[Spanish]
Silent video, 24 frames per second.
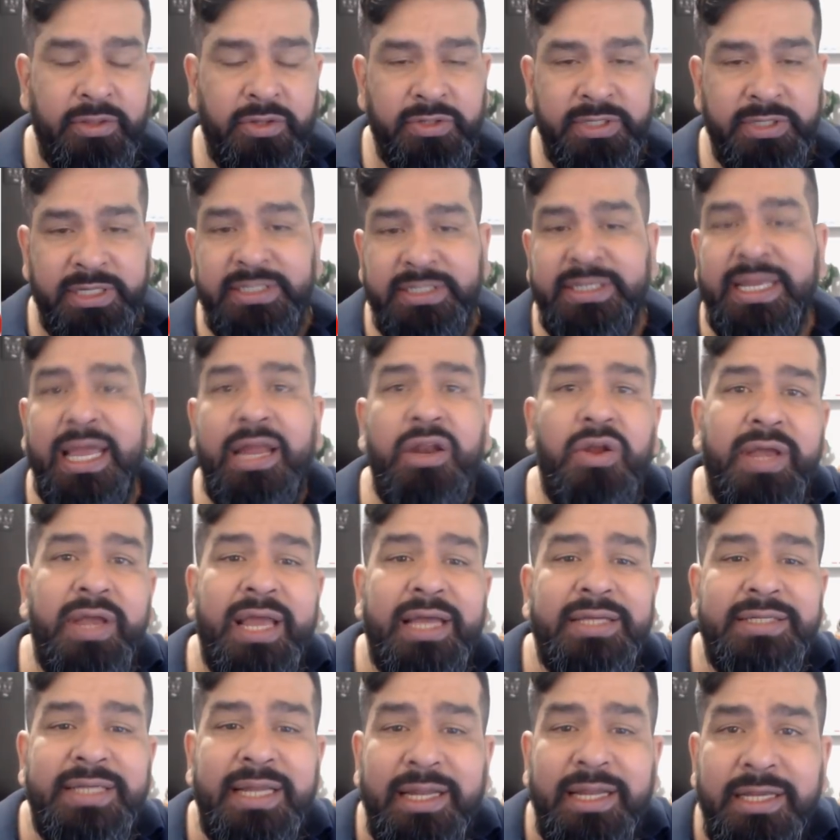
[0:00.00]
Entonces, ¿qué es lo
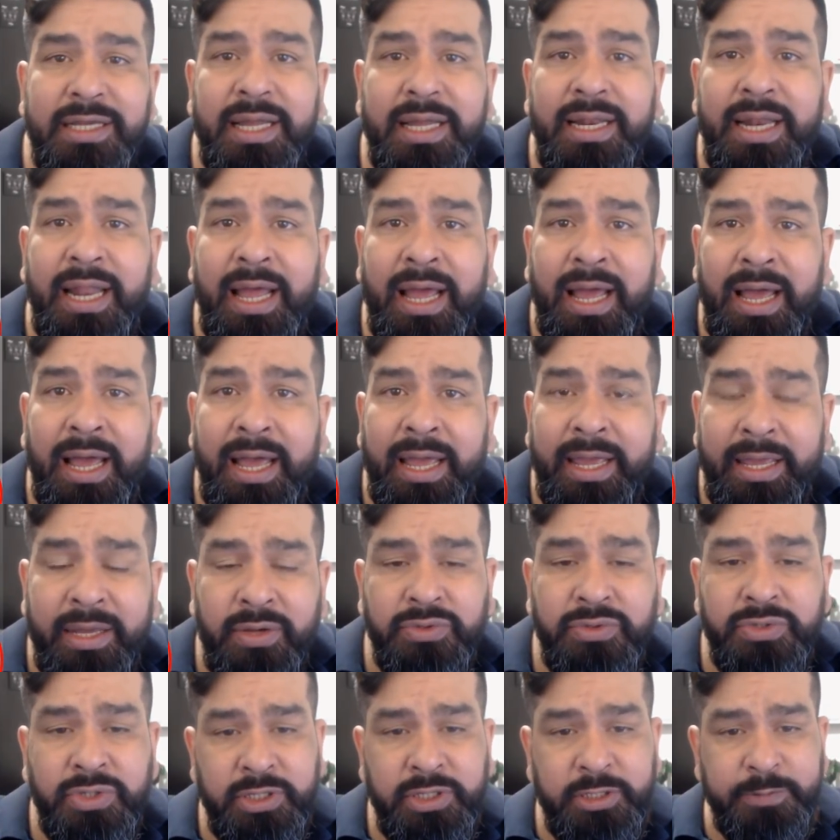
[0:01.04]
que hace la
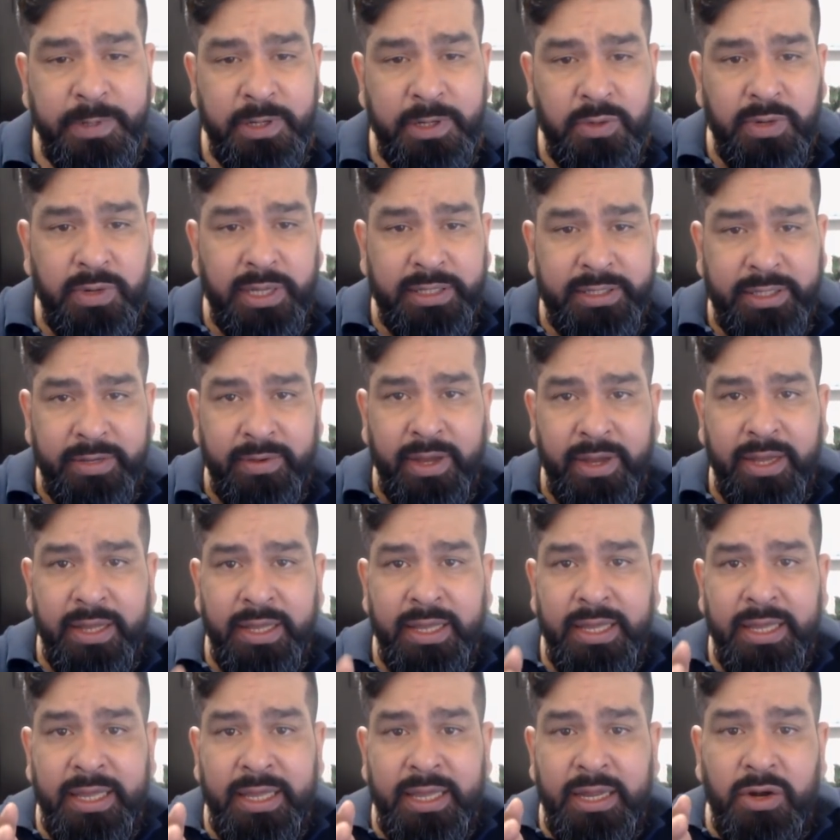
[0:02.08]
ejecución especulativa?
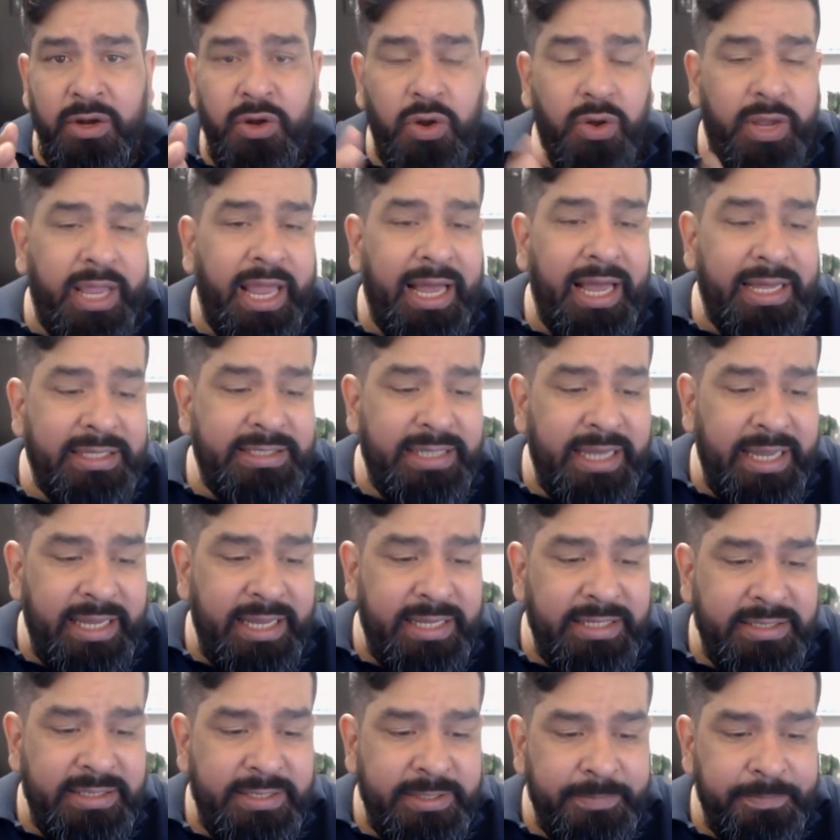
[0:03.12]
Lo que
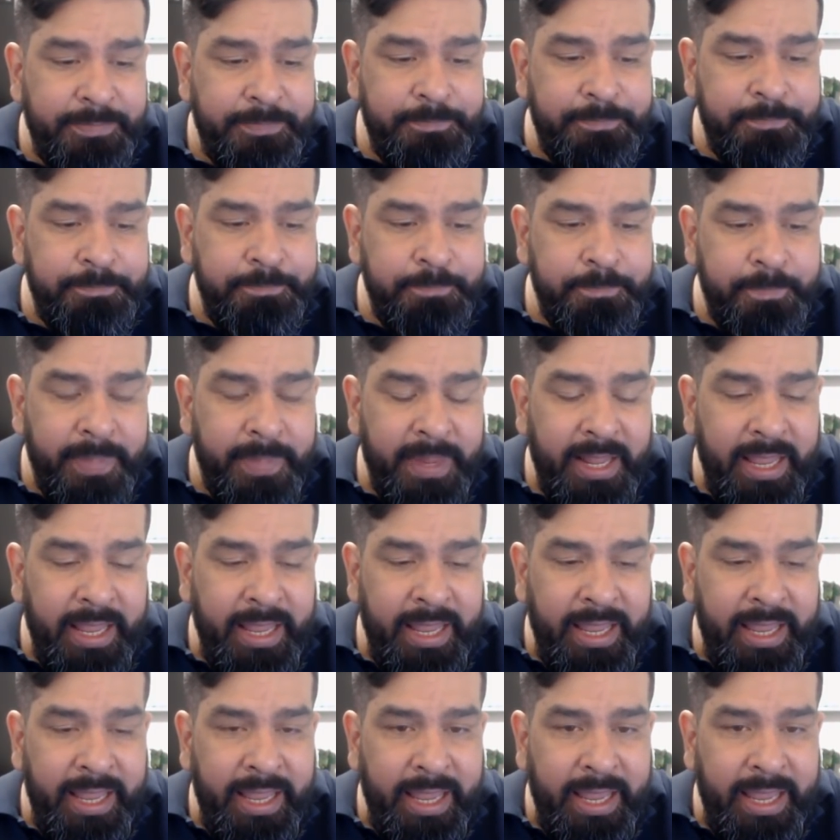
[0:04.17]
hace es
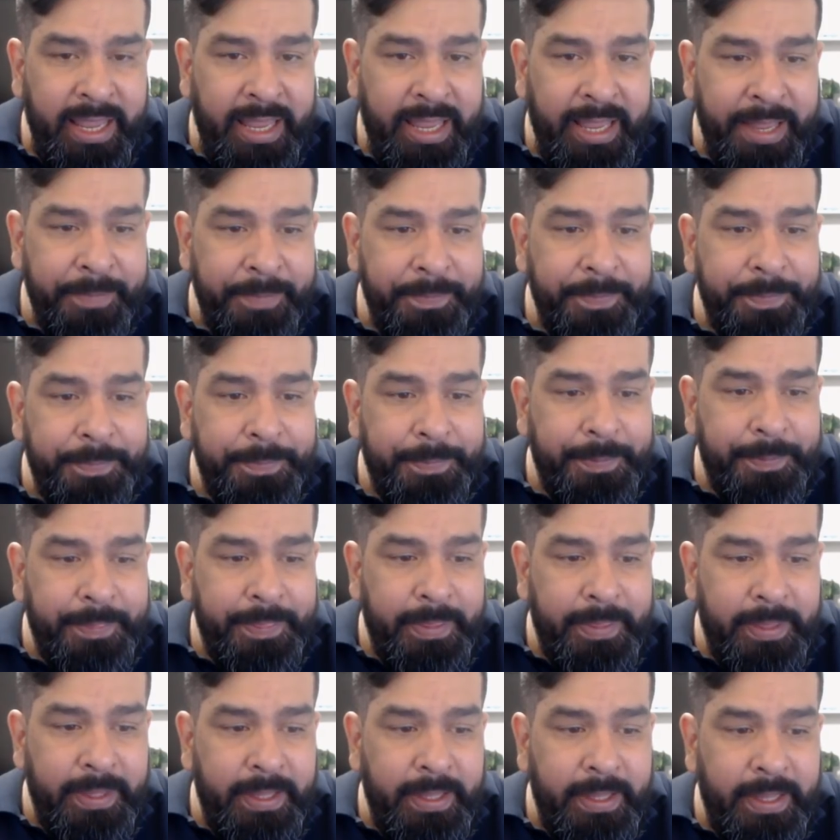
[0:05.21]
eh,
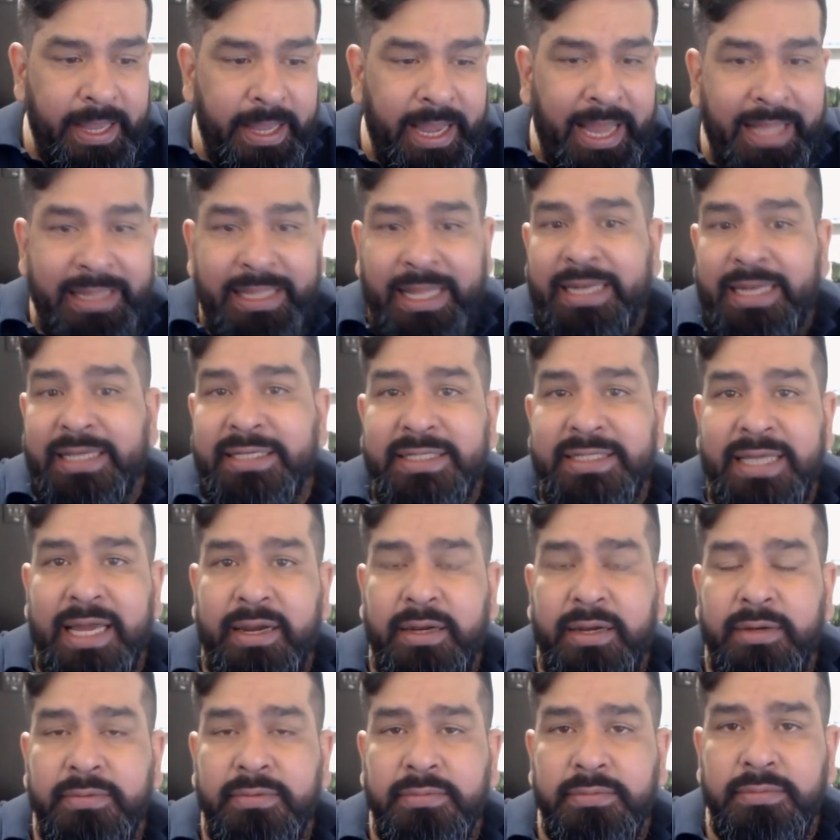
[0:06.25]

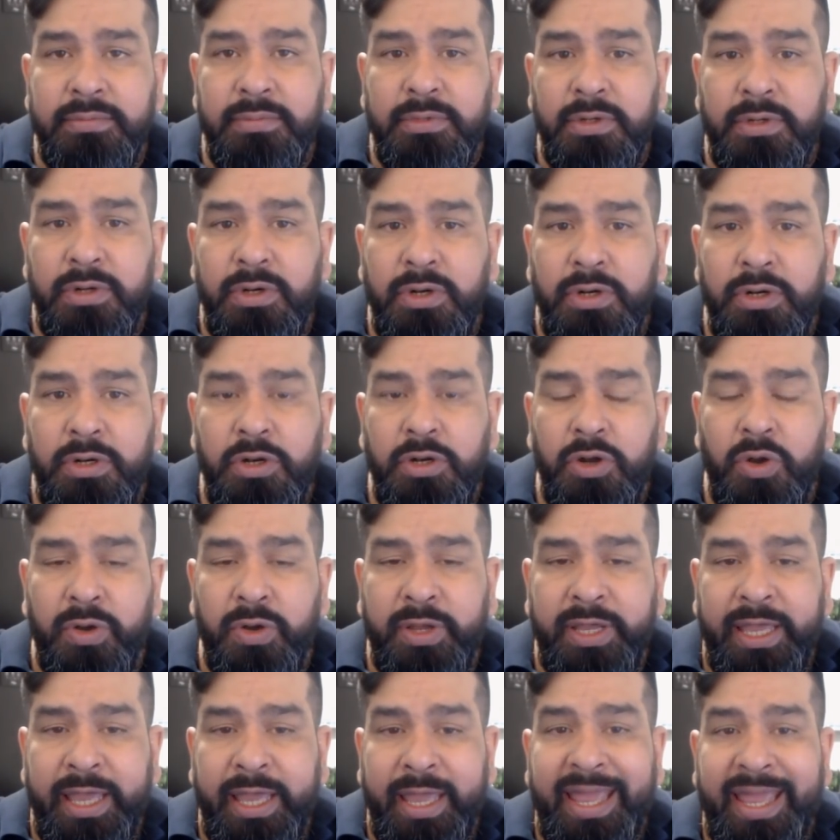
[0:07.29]
analizar
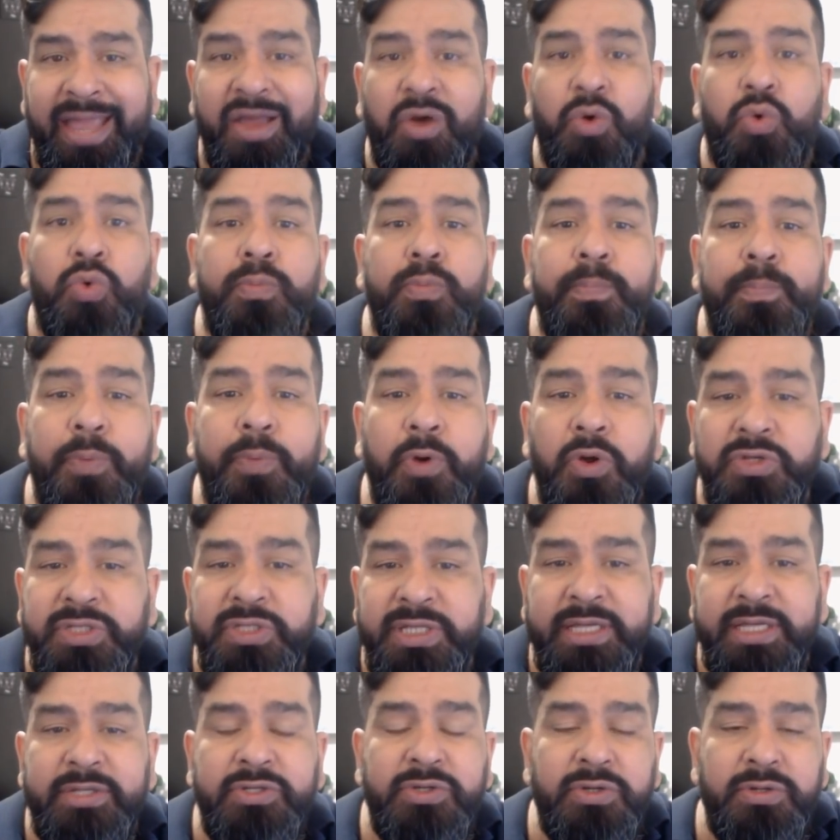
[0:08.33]
lo que un
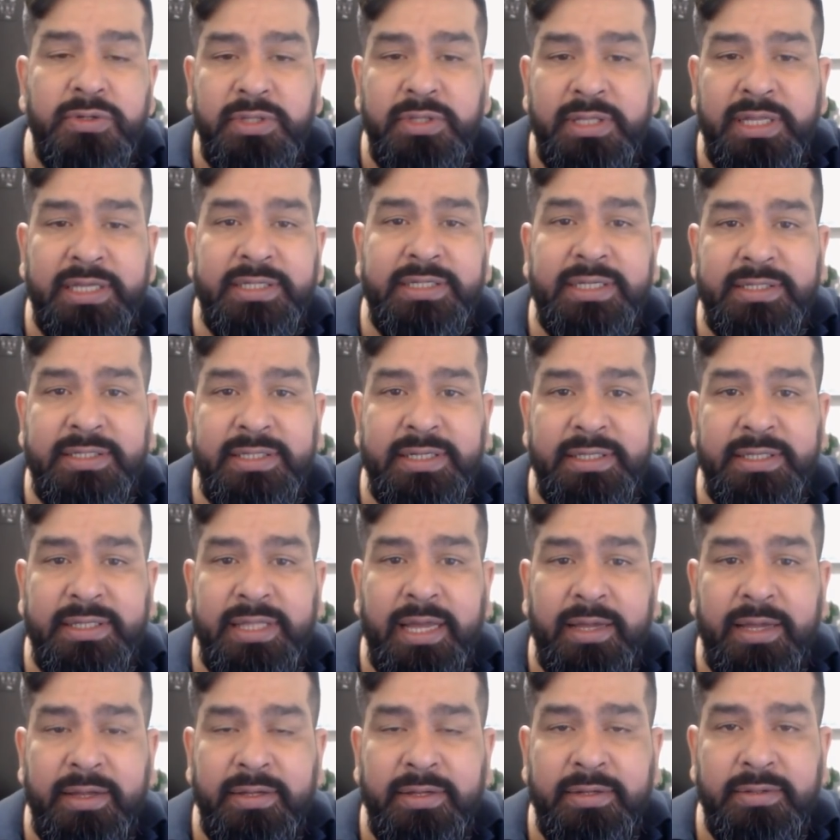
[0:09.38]
proceso
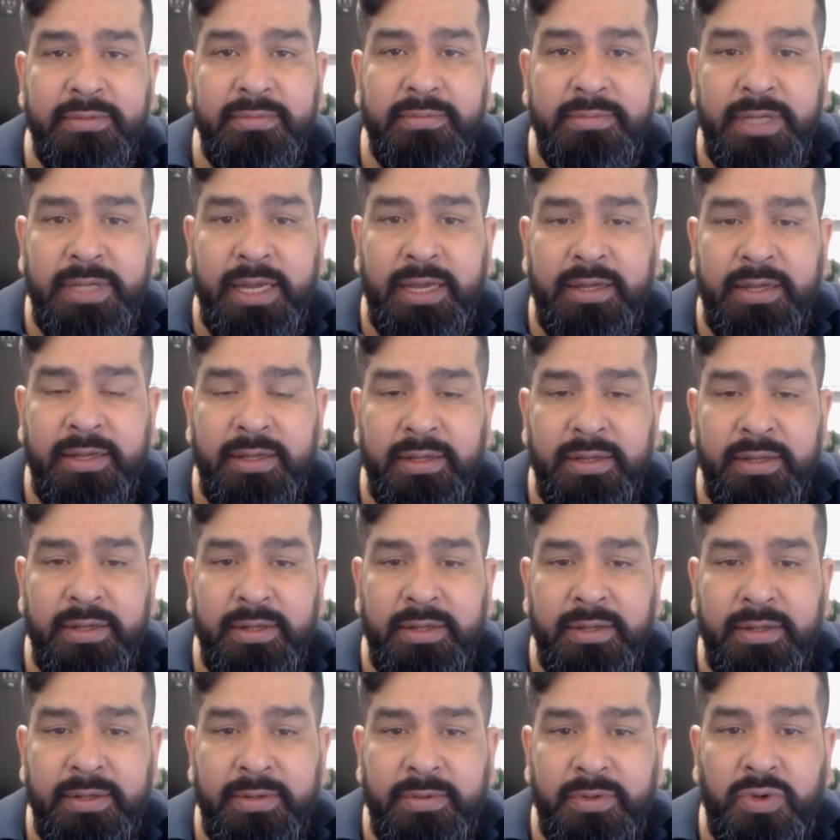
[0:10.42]
necesita ¿ya?
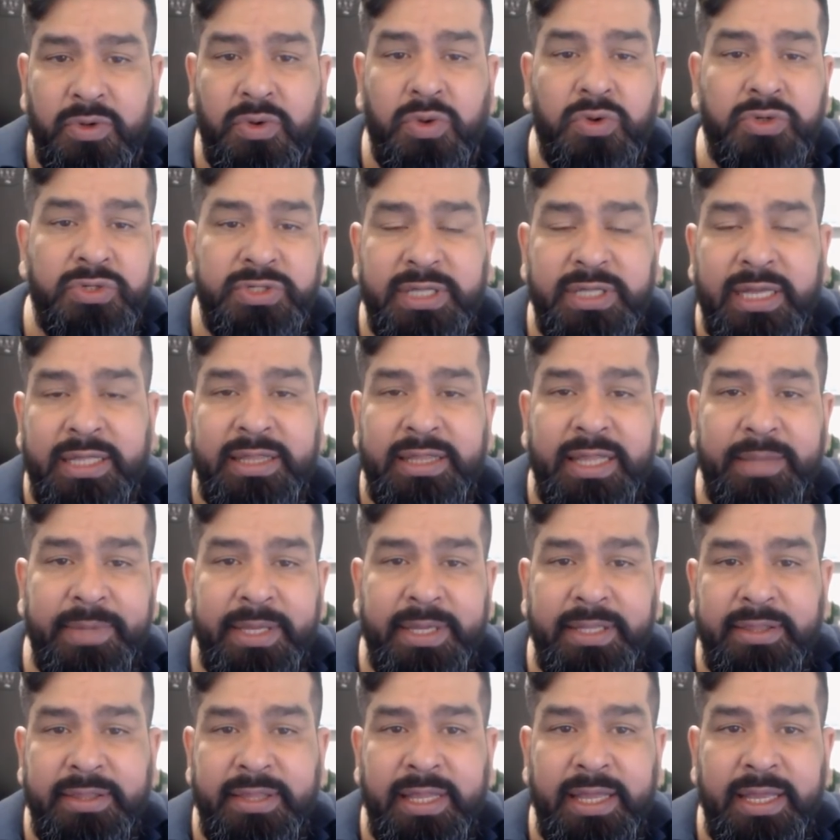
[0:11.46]

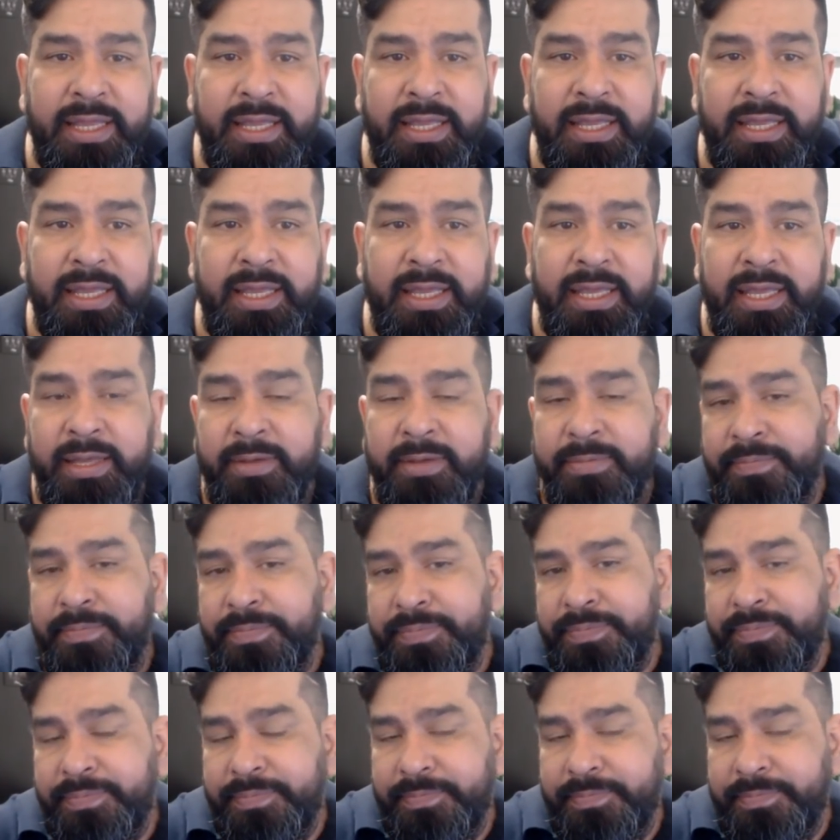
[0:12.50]
constantemente y